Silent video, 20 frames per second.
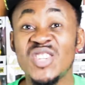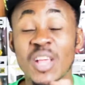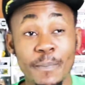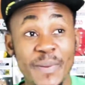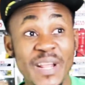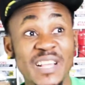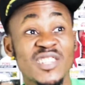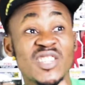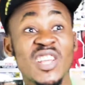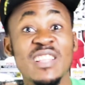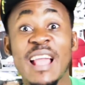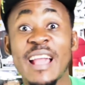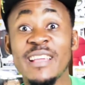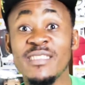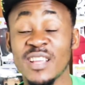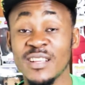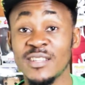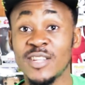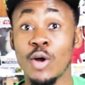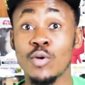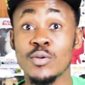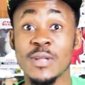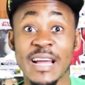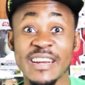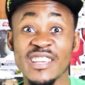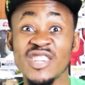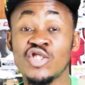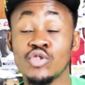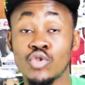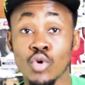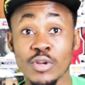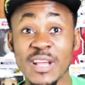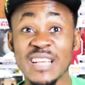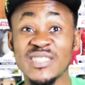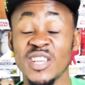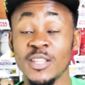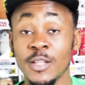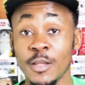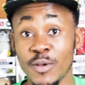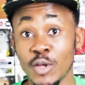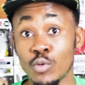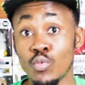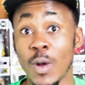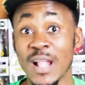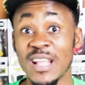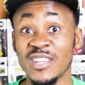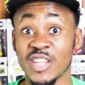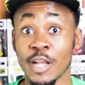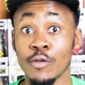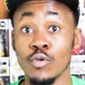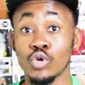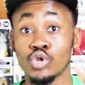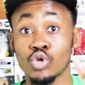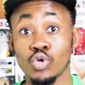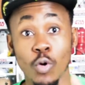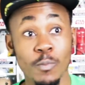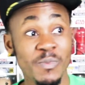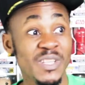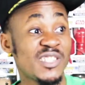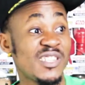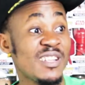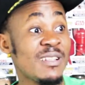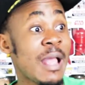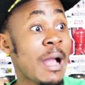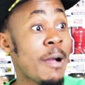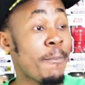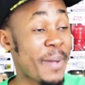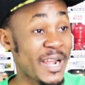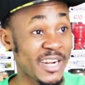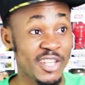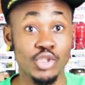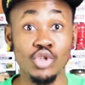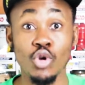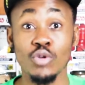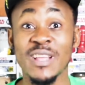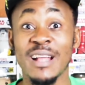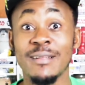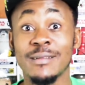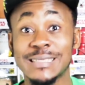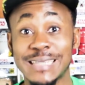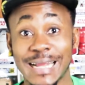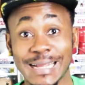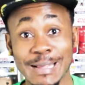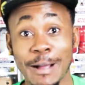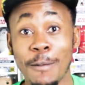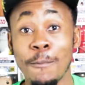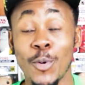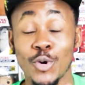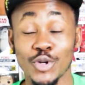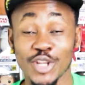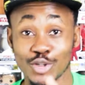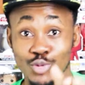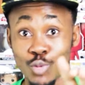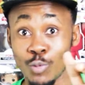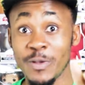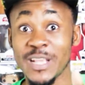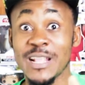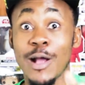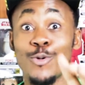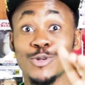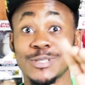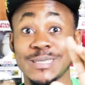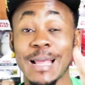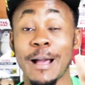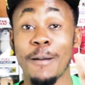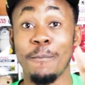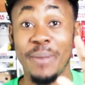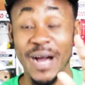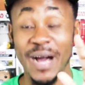siempre que se le ha intentado dar historias individuales en los cómics sin la aparición del gran amor de su vida, o sea,